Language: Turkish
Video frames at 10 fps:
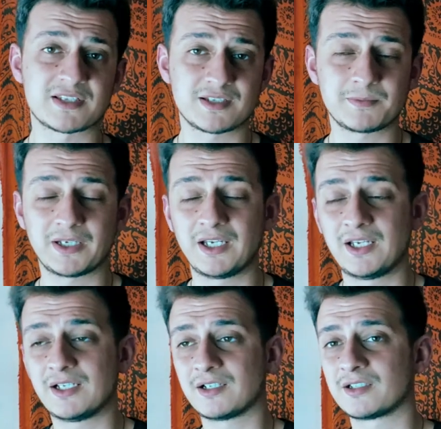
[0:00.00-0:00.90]
basıp
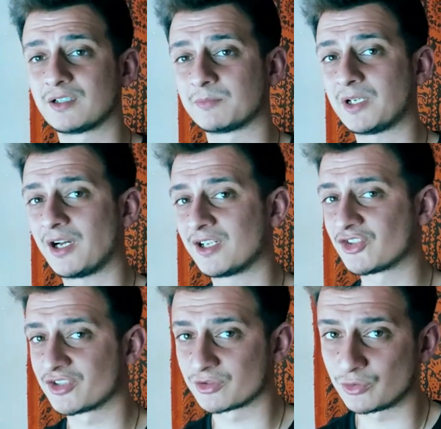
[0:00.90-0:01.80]
kanalıma
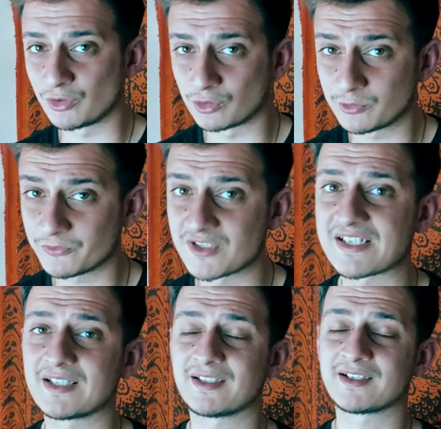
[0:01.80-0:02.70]
ayrıcalıklı üye olup
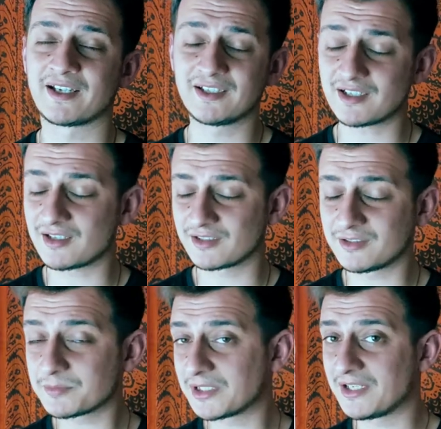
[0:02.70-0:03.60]
fırsatlardan
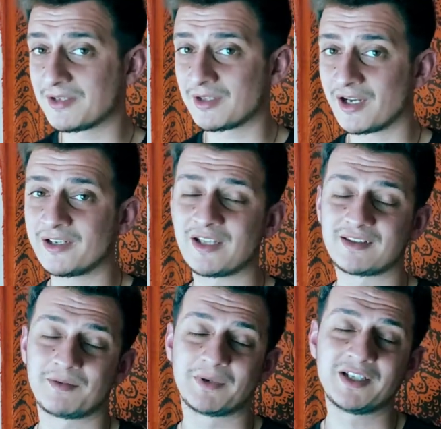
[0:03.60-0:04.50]
yararlanıp
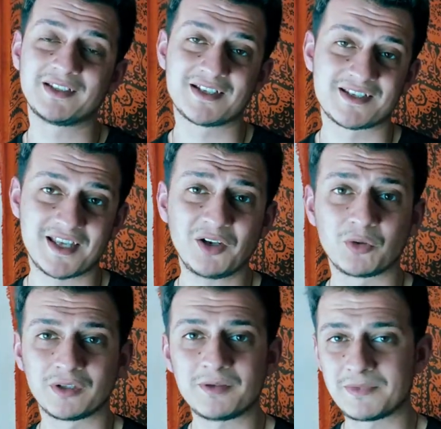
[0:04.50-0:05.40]
Ayrıca bana destek
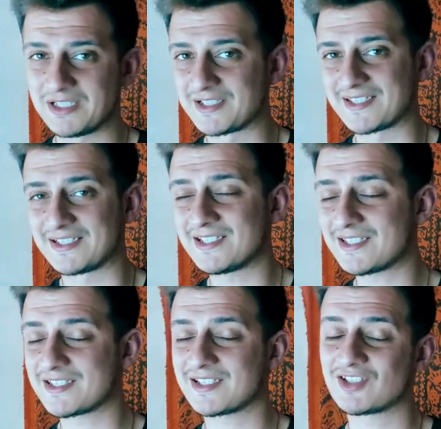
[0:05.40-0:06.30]

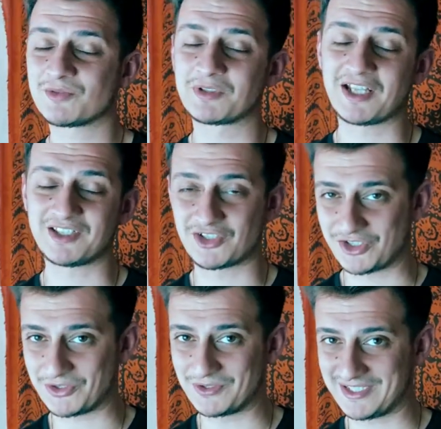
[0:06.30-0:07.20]
olabilirsiniz. Şimdiden
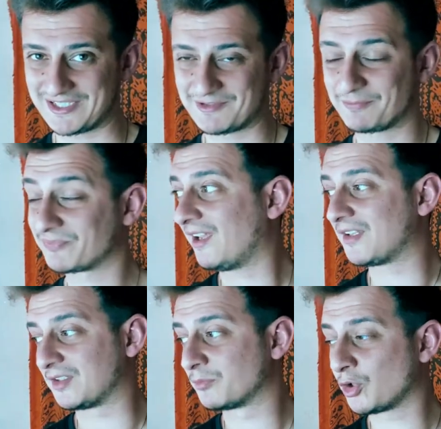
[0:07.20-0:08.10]
teşekkürler.
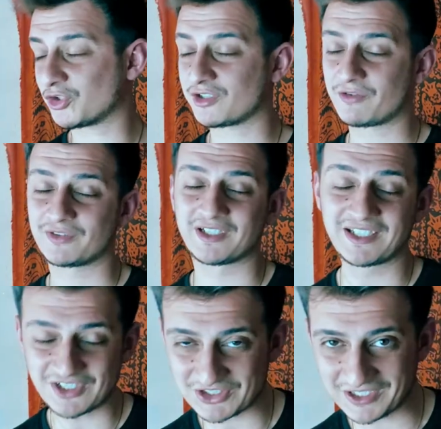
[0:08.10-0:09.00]
Evet boş lafları
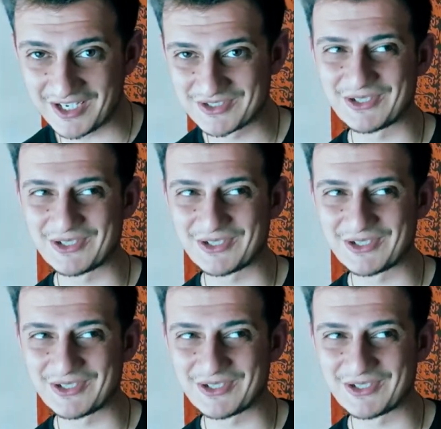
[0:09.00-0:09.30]
geçtikten